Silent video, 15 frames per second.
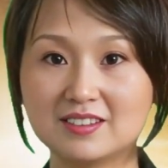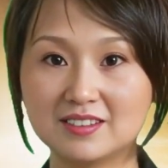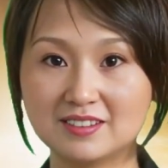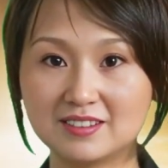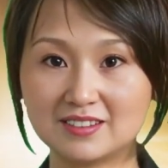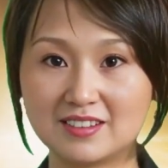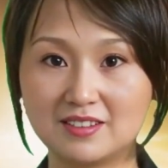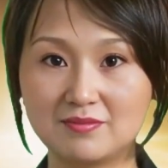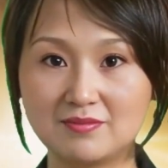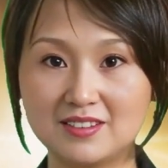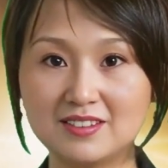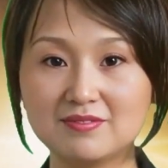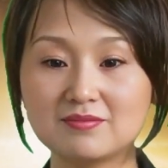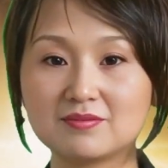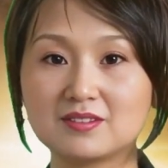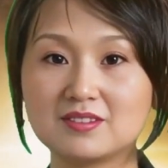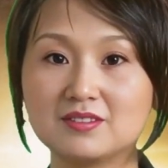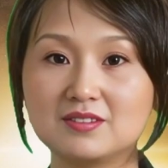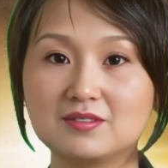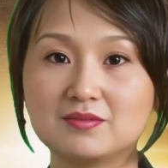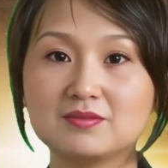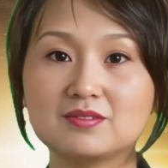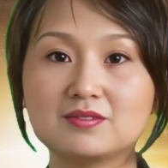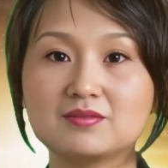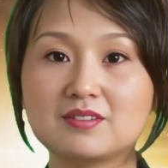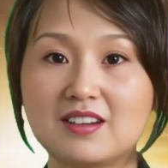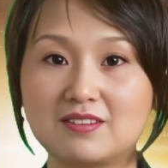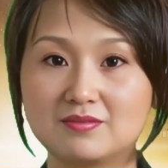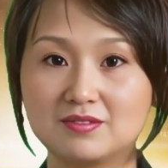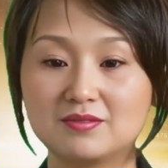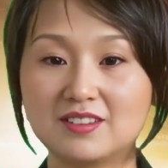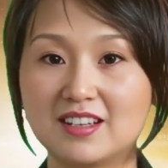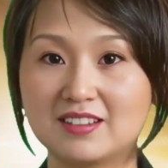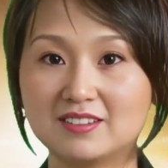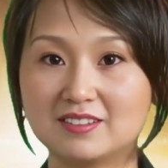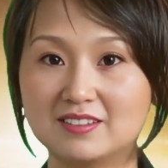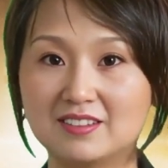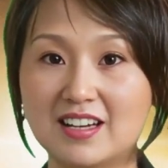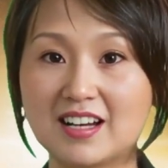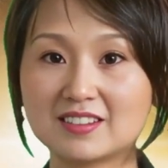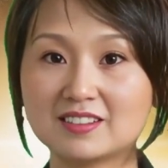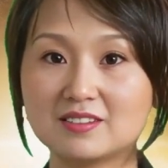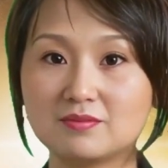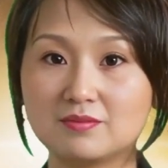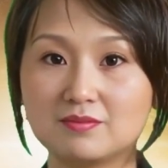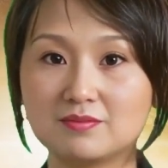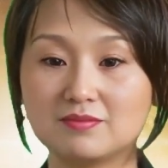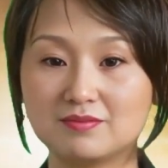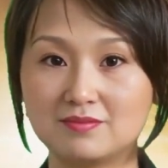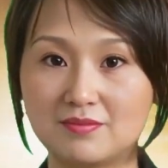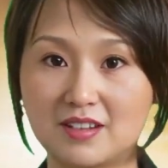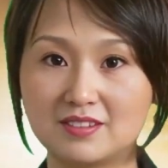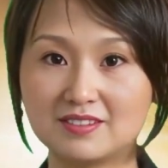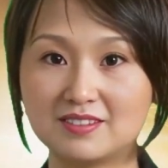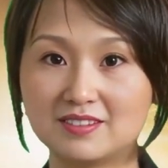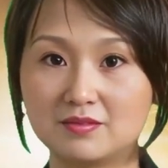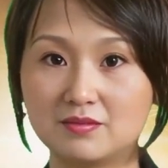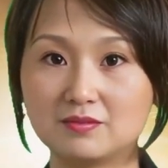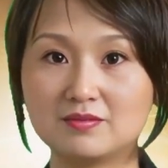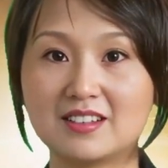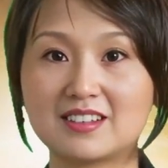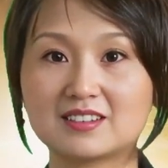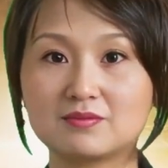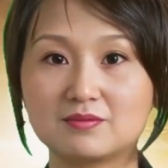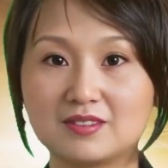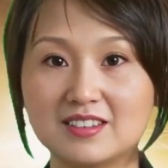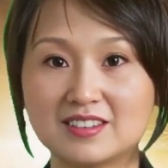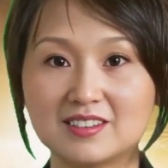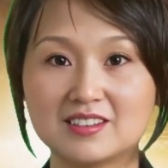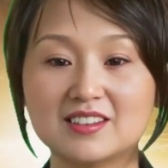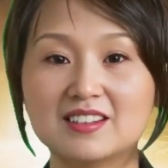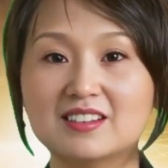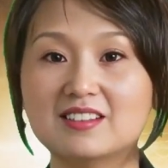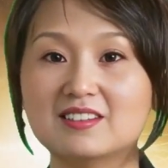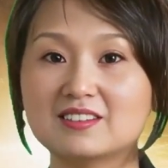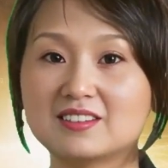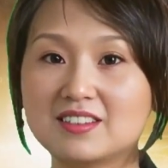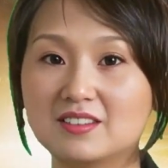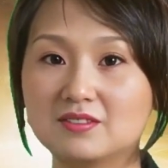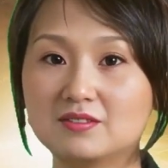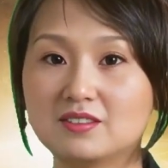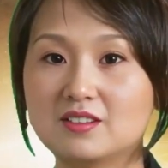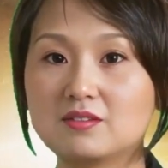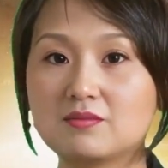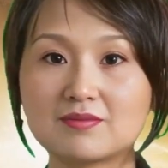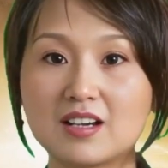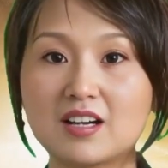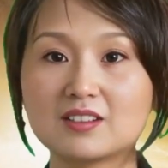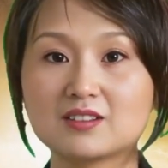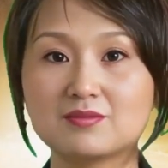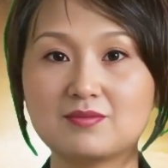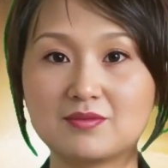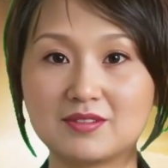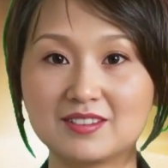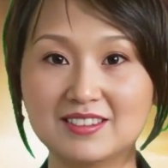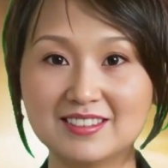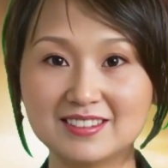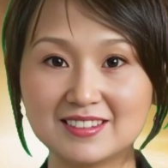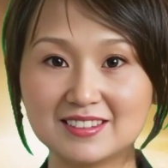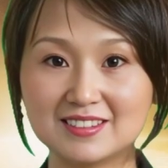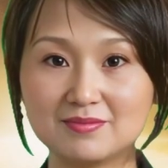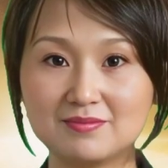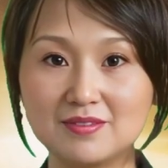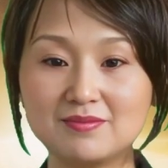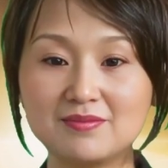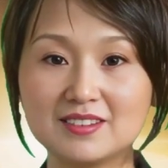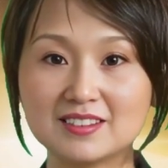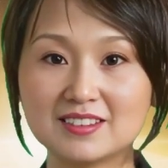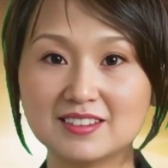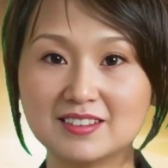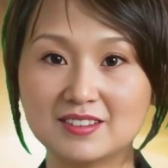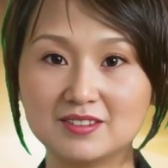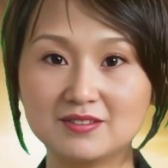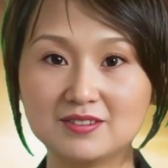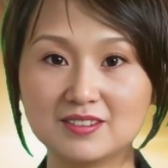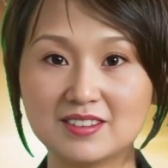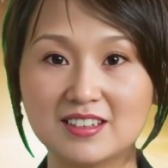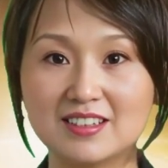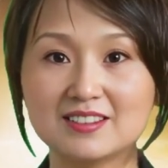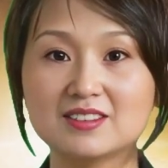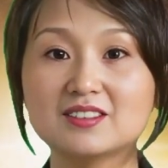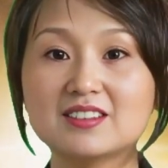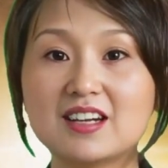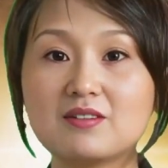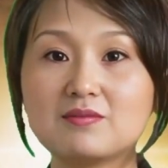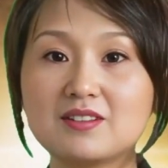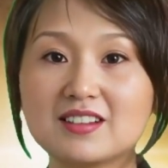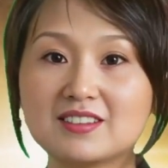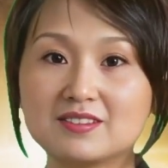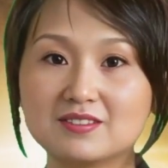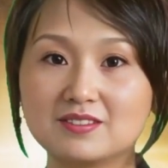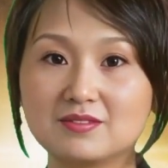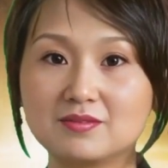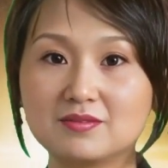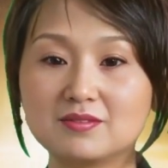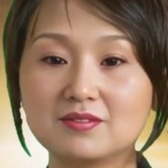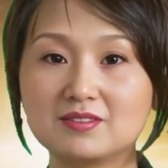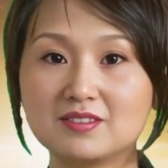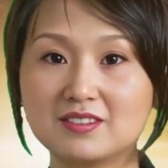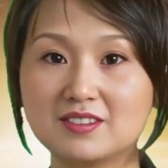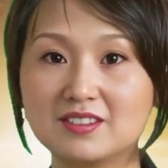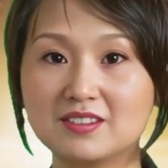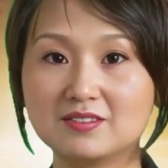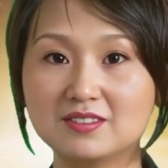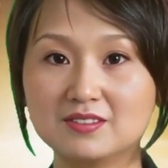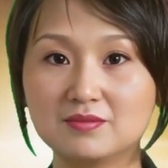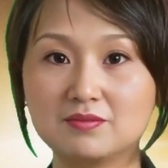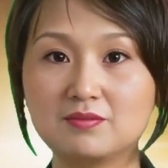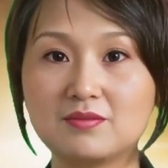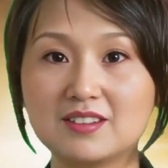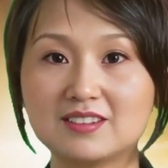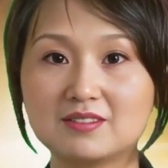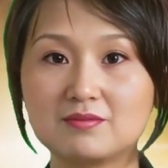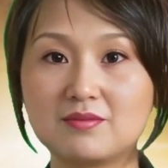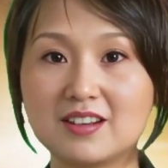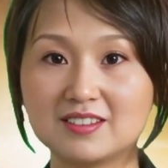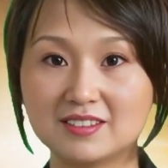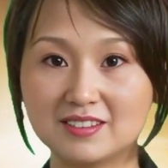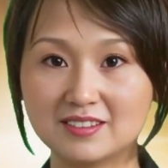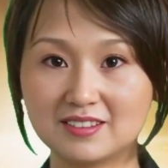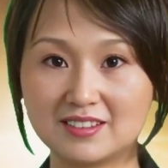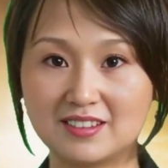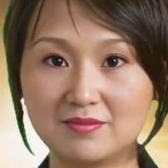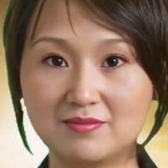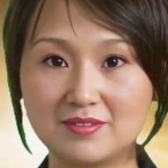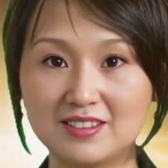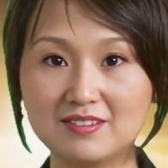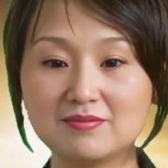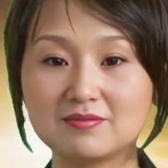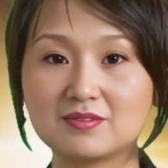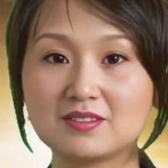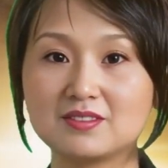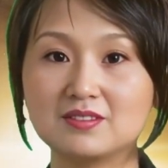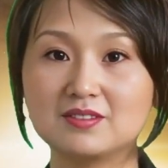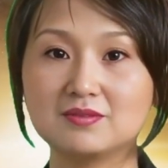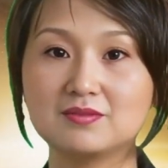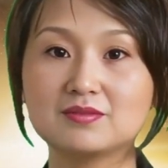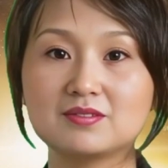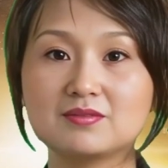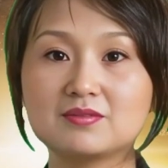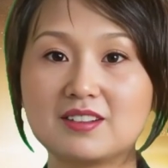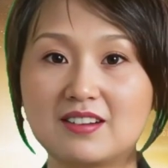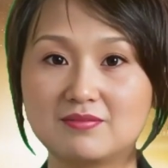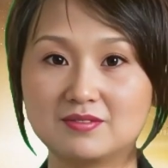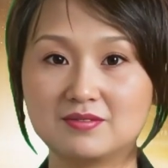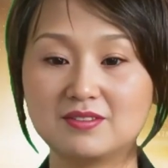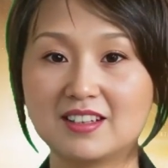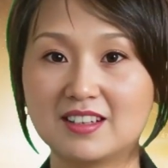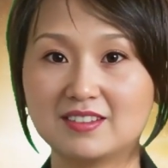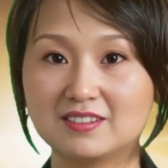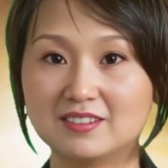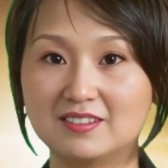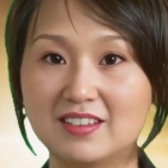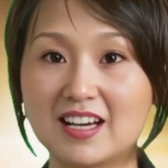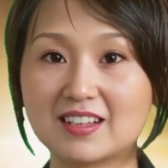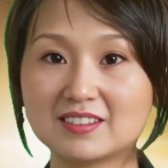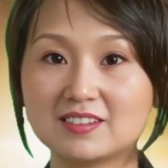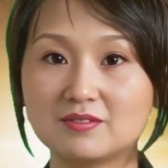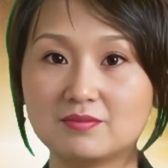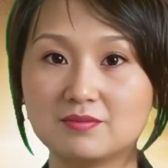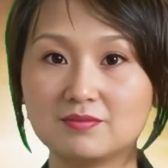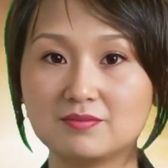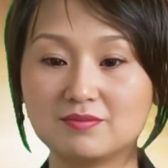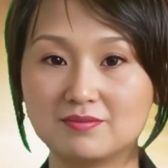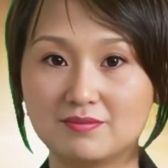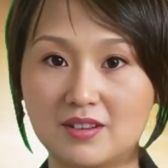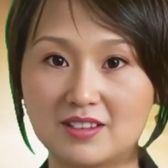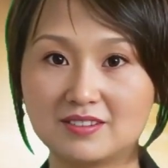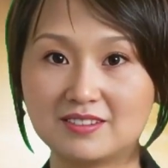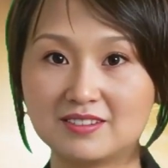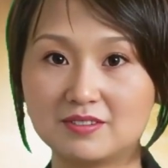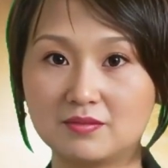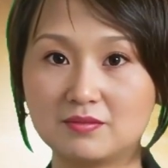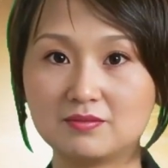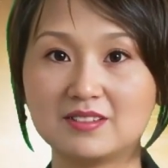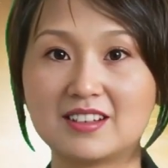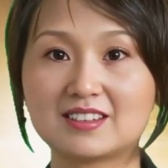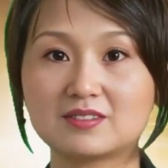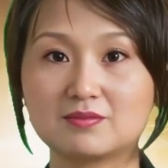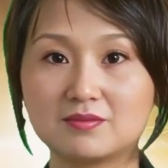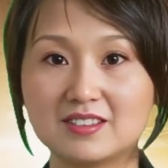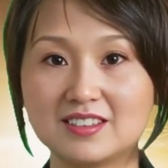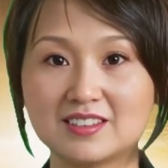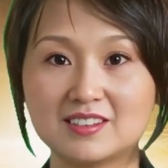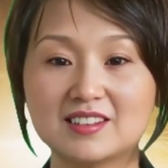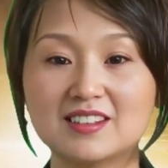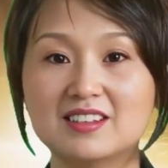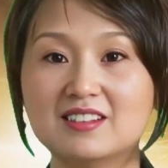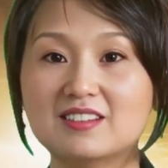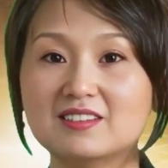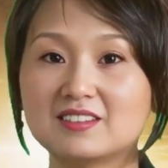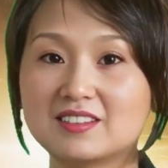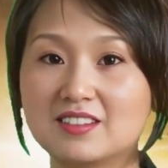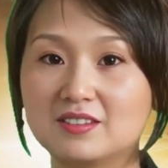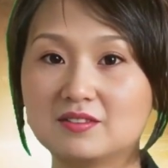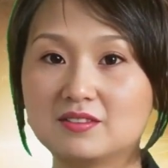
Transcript: 对此，美国的防空识别区是一个国家单方面划定的空域，目的是提供一个缓冲，以防止可能的威胁。不同国家的划定方式不同。有的往外延伸几百公里，甚至上千公里；有的则较近。